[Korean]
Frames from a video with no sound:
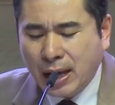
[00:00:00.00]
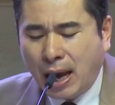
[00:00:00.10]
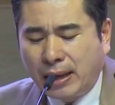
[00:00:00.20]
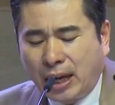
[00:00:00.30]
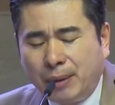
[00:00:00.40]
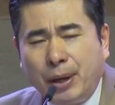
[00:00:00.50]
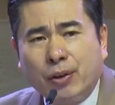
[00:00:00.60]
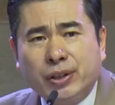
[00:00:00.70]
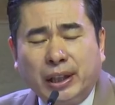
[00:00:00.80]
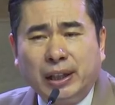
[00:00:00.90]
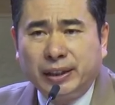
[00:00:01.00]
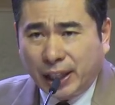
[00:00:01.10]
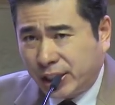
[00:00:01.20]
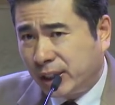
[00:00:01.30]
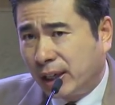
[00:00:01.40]
하나님의 역사를
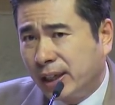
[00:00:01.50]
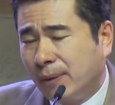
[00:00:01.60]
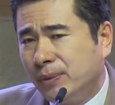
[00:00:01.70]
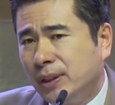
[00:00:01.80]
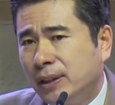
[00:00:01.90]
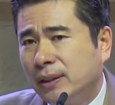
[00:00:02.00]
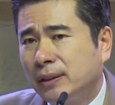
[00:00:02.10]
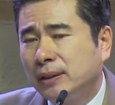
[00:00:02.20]
대신하게 합니다.